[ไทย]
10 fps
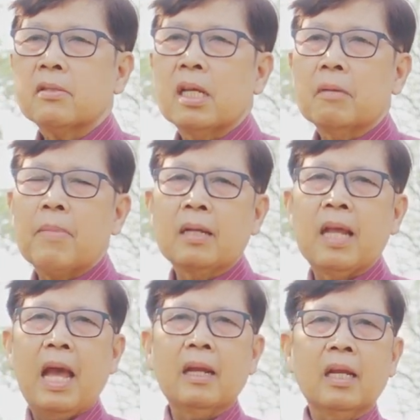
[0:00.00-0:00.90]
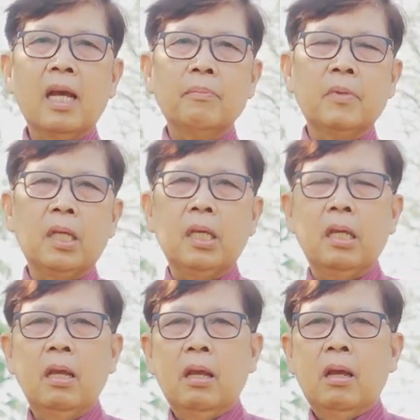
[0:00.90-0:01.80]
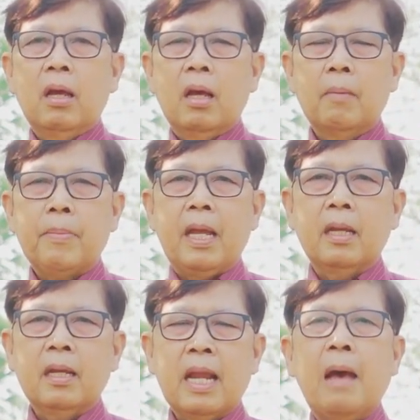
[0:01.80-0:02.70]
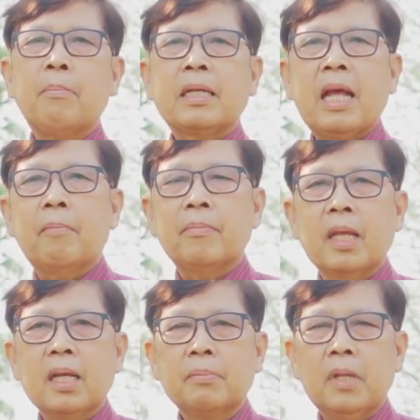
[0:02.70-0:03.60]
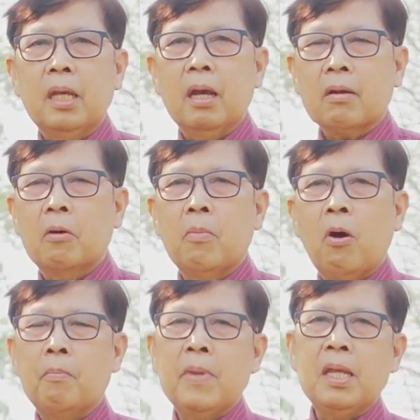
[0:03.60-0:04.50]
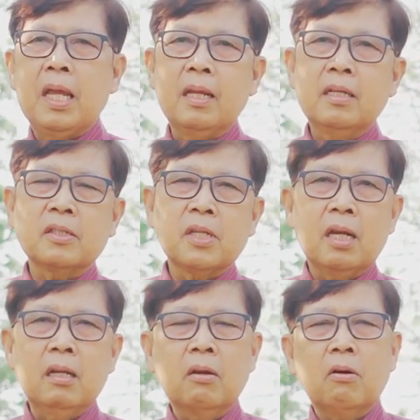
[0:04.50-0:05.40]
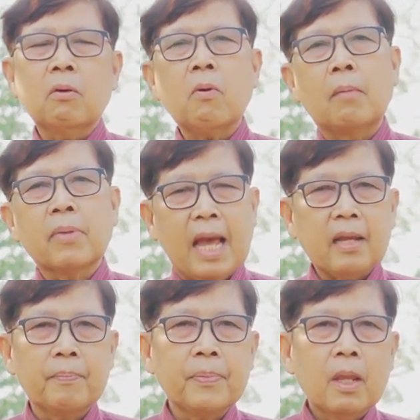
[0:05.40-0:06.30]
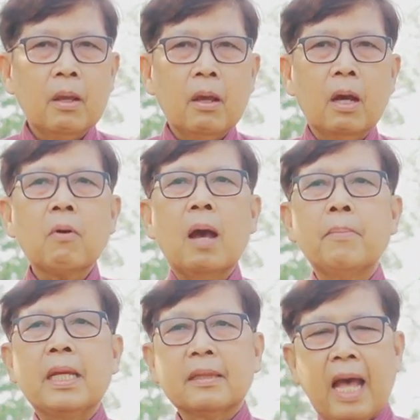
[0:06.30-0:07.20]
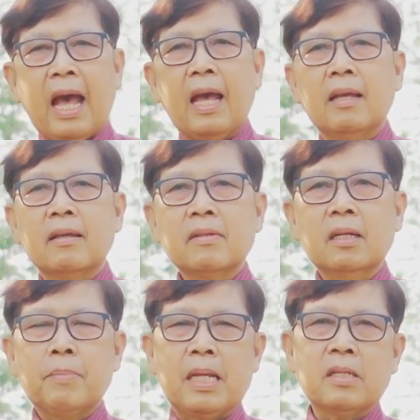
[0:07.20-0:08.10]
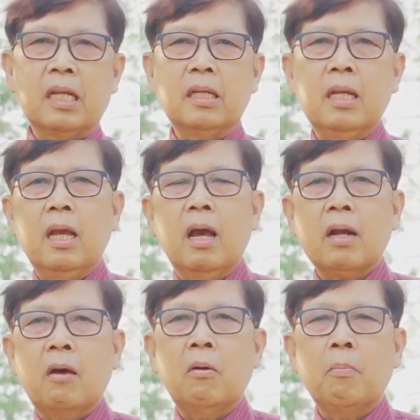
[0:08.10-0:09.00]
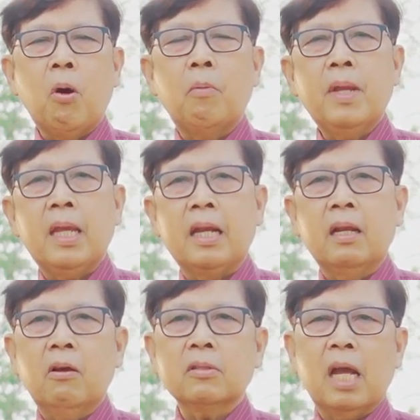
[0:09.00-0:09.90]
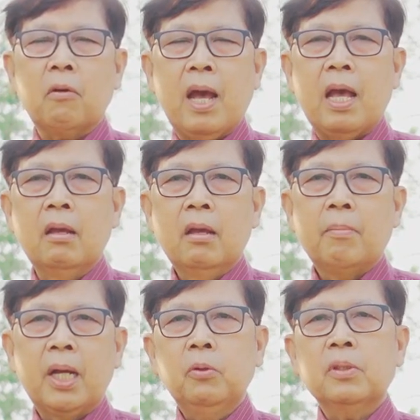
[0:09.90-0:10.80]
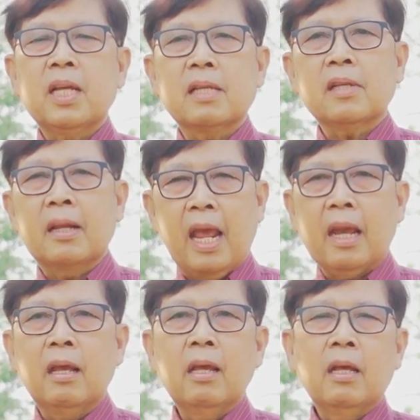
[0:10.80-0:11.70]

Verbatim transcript: บางสิ่งบางอย่างนะครับที่เป็นนามธรรมนะครับที่เรามองไม่เห็นอย่างเช่นเรื่องของความรักความเมตตาซึ่งเป็นสิ่งที่เรามองไม่เห็นนอกจากว่ามนุษย์จะแสดง